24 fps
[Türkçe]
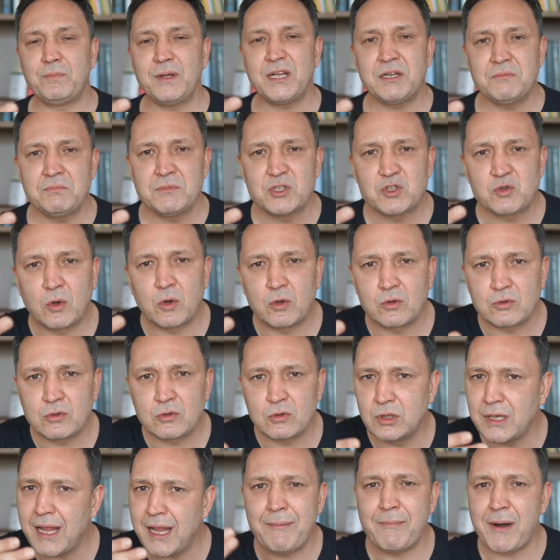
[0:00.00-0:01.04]
Bitmiş
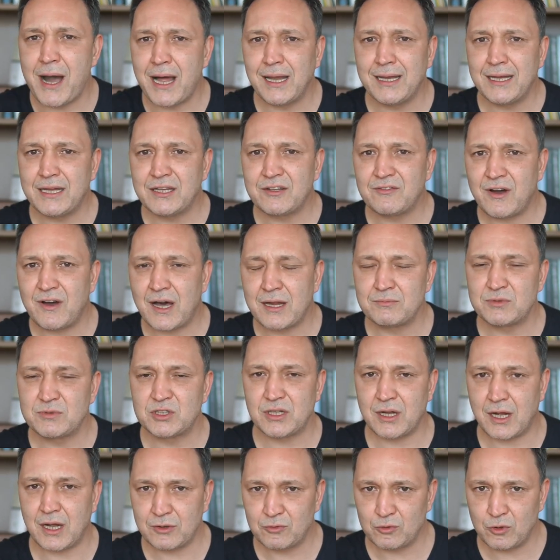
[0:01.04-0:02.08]
konutun ne maliyeti varmış
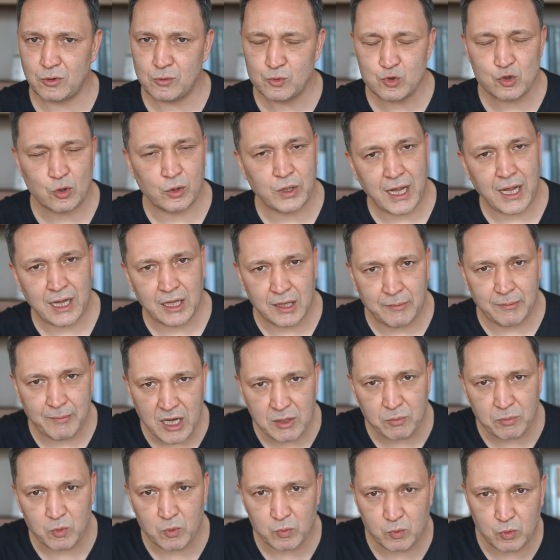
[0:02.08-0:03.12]
da artıyormuş onu
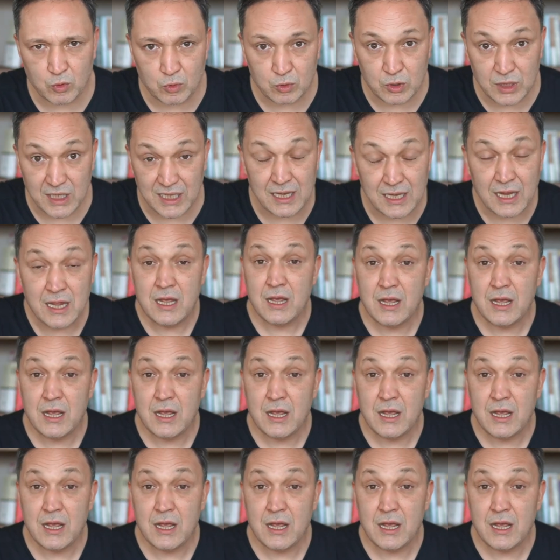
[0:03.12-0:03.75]
anlamak mümkün değil.